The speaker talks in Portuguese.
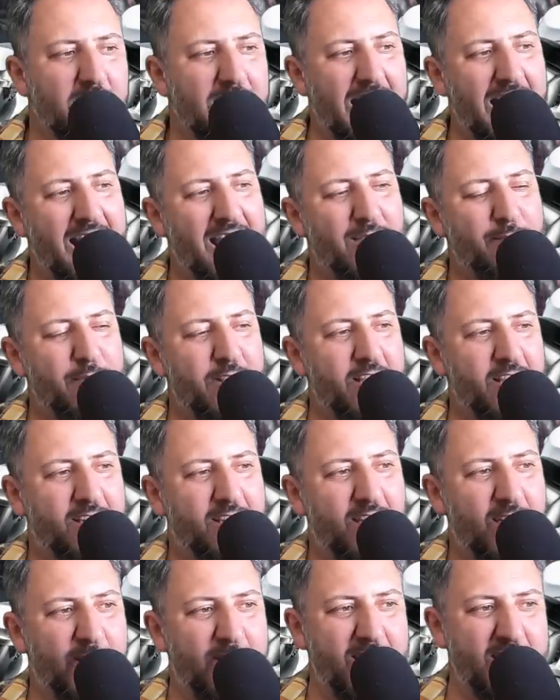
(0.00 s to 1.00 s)
É,
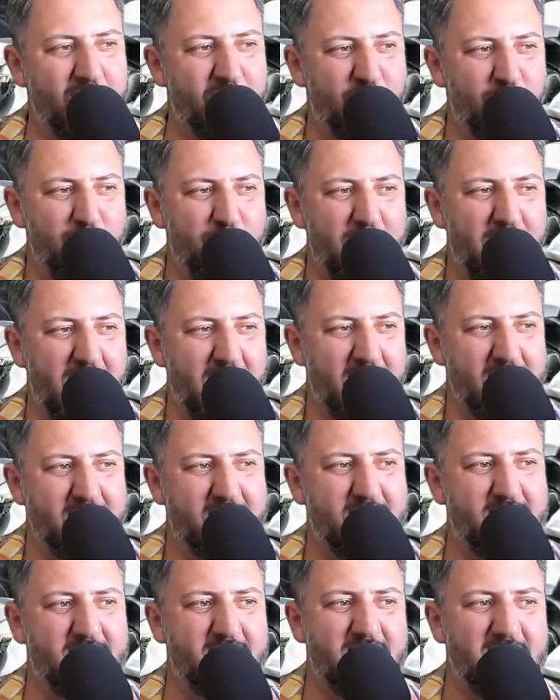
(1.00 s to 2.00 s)
americano, este
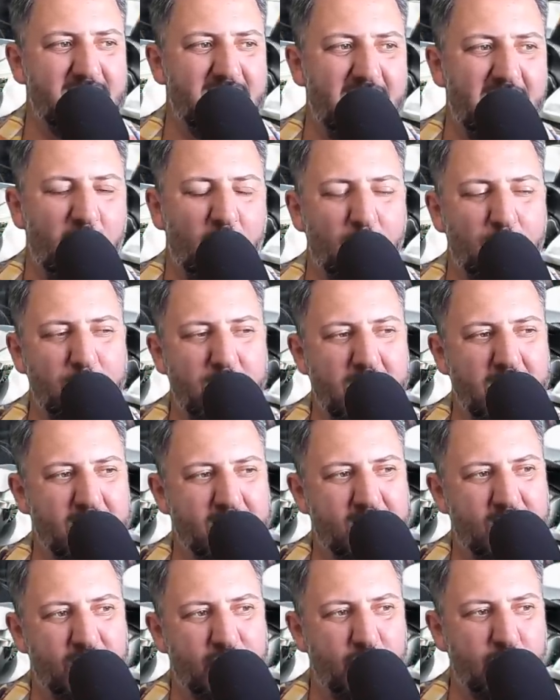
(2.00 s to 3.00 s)
mês é o
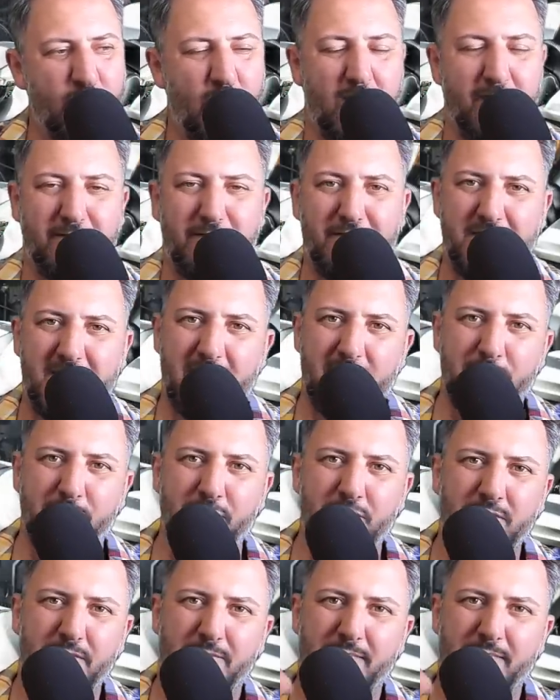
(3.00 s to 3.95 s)
mês de novembro,